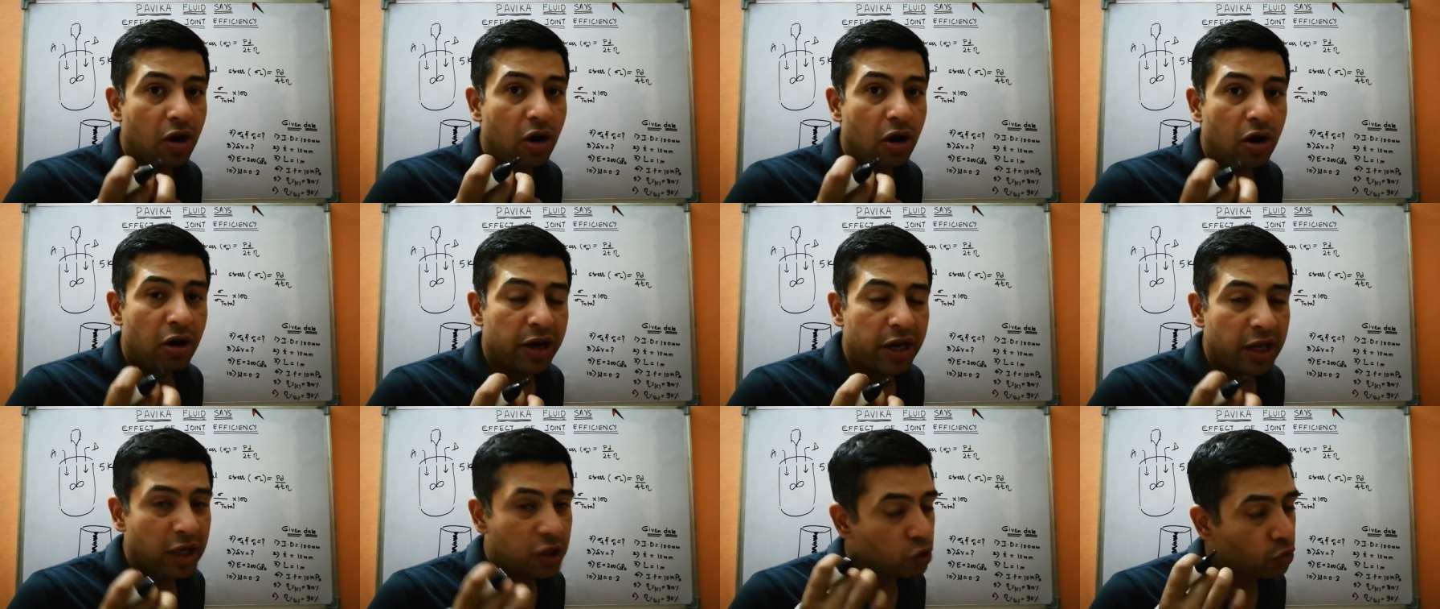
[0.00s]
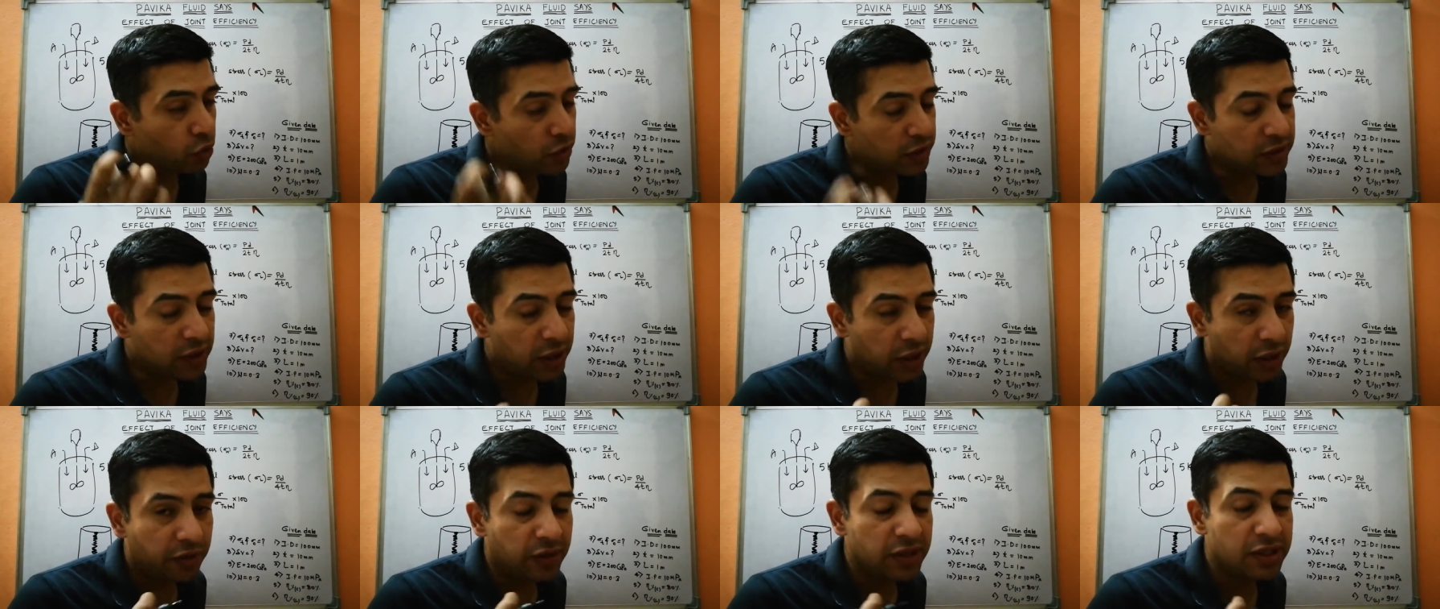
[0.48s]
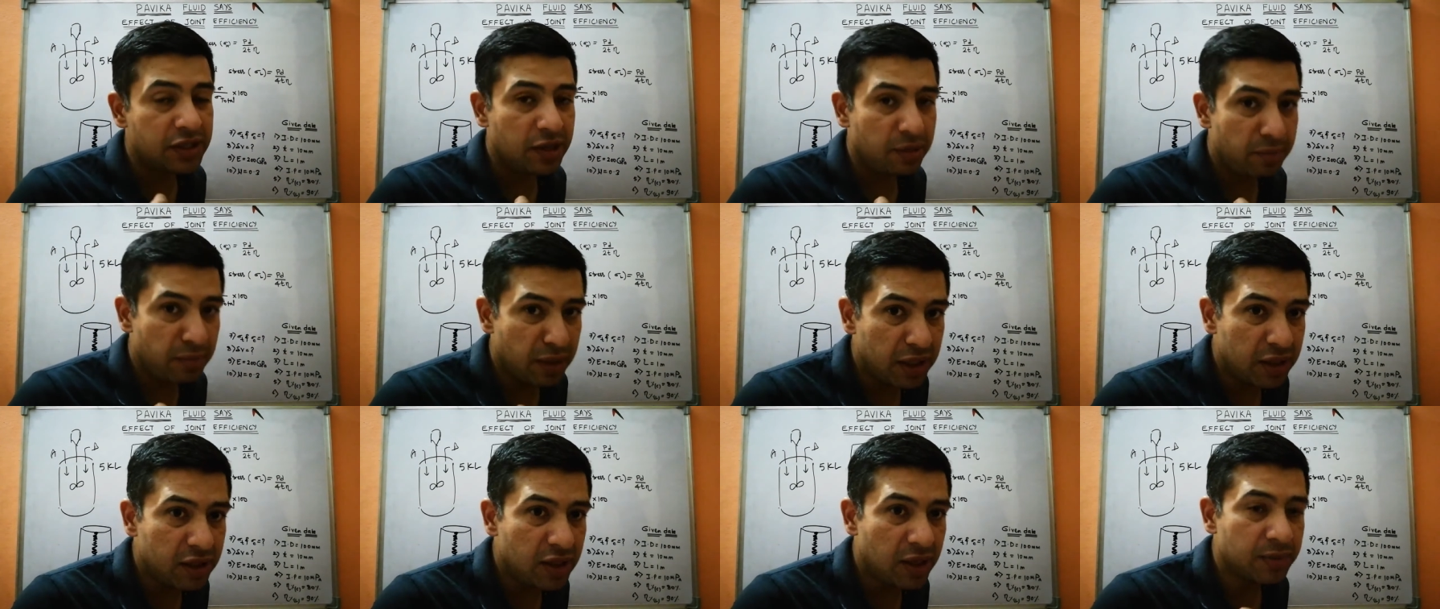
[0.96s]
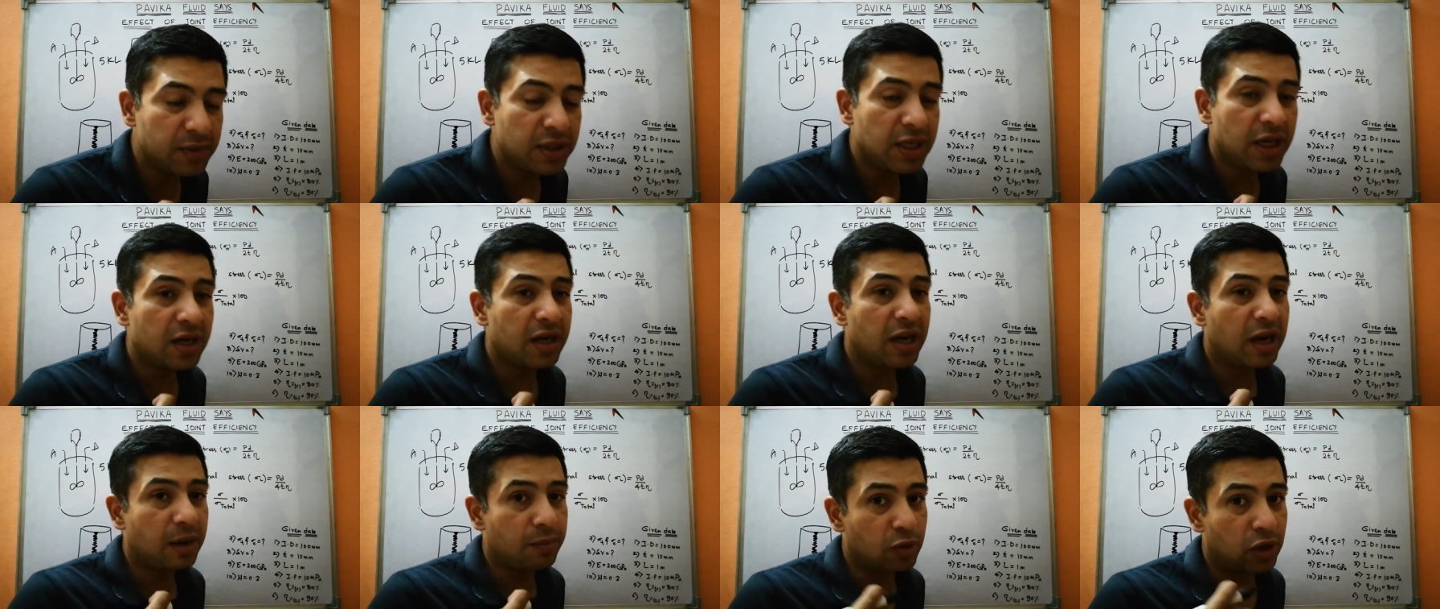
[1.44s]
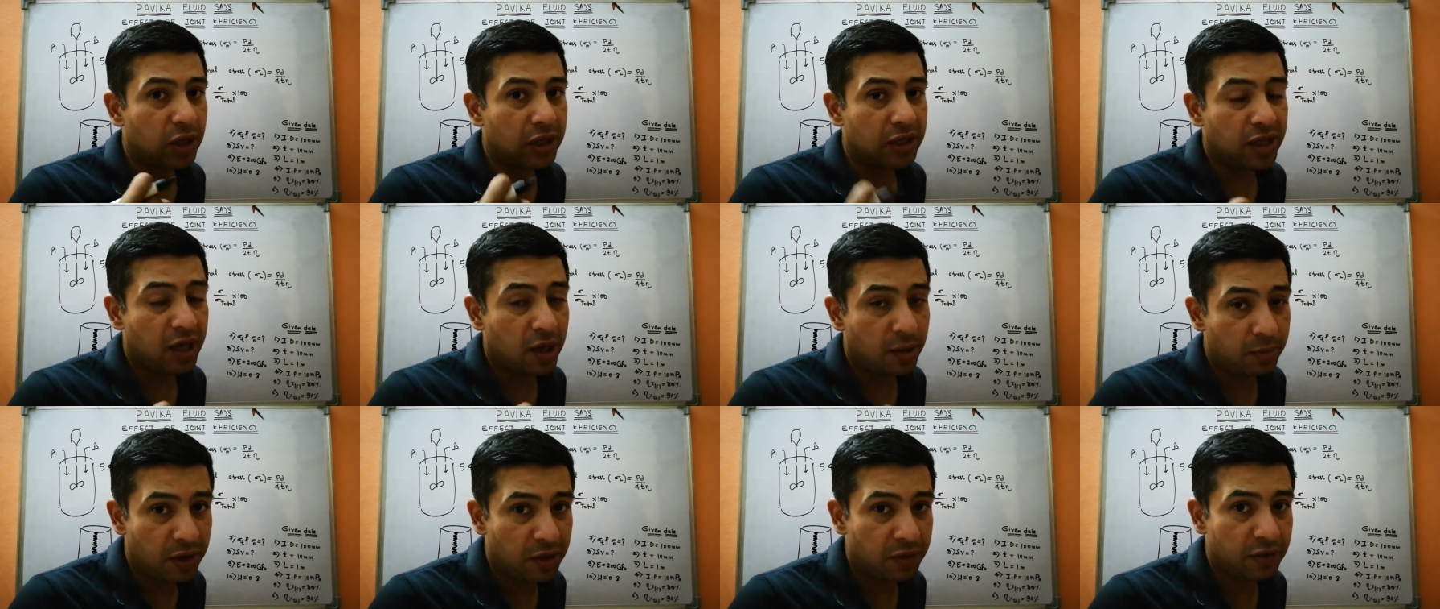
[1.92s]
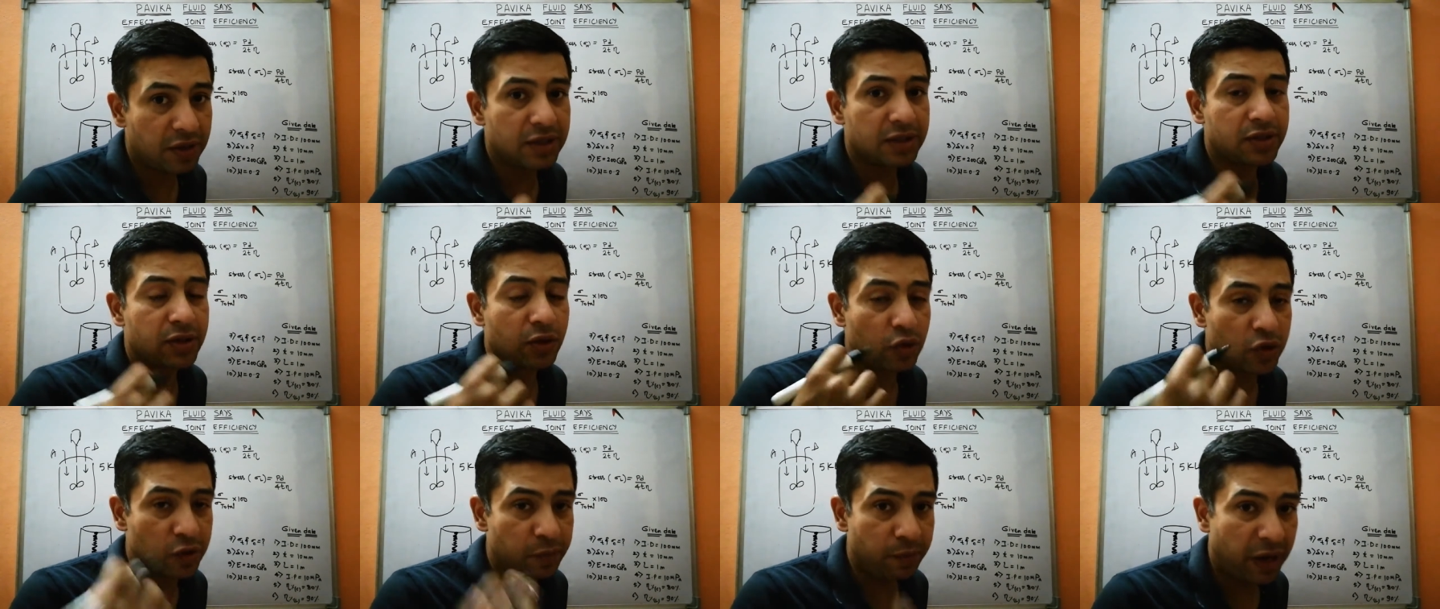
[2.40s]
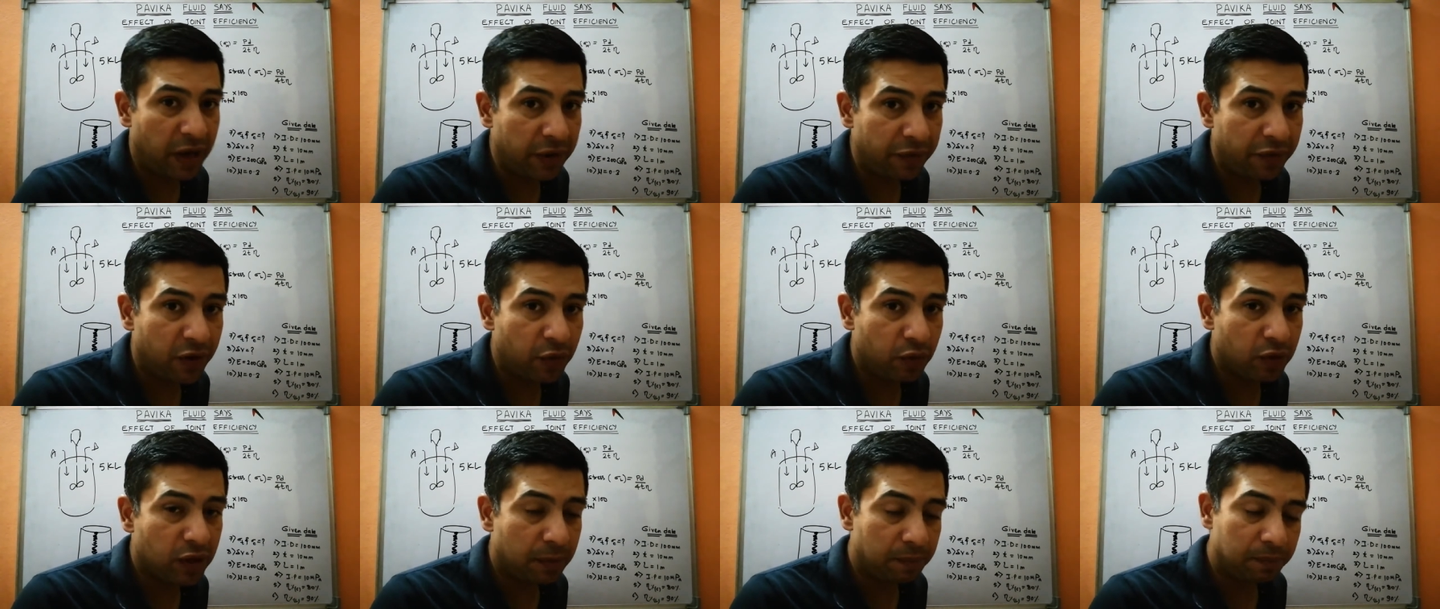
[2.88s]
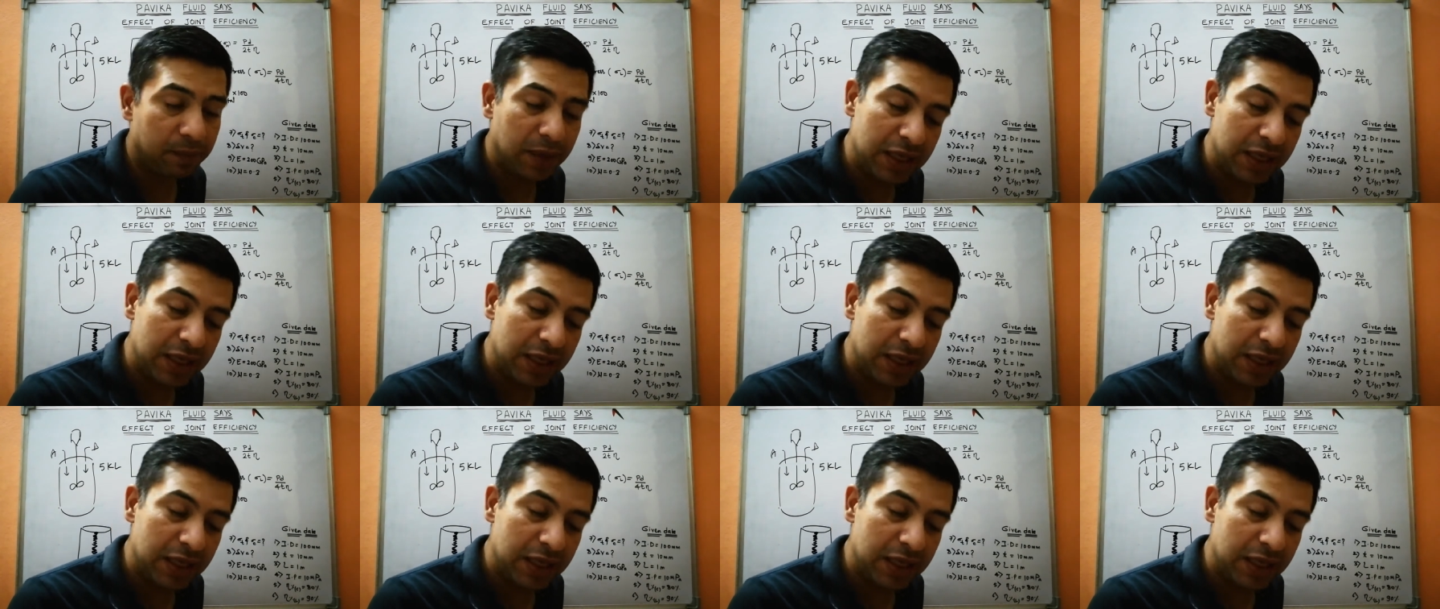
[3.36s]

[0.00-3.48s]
और एक छोटी सी रिक्वेस्ट है मेरी तरफ से अगर आपको लगता है हमारी वजह से कुछ बेनिफिट होता